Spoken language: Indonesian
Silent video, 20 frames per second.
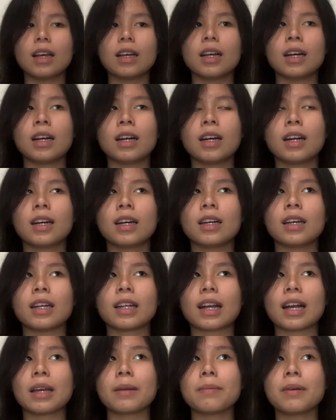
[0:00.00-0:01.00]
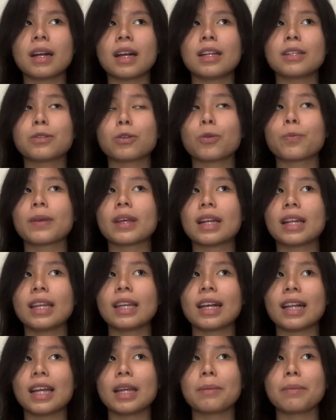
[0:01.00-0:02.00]
Eh, kalian bakal disuruh pilih
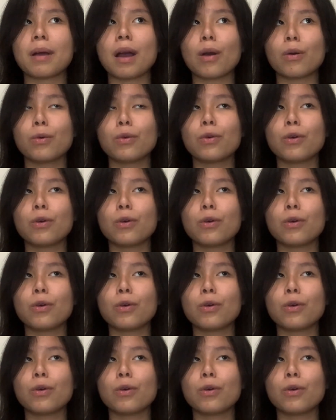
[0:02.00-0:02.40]
kalian mau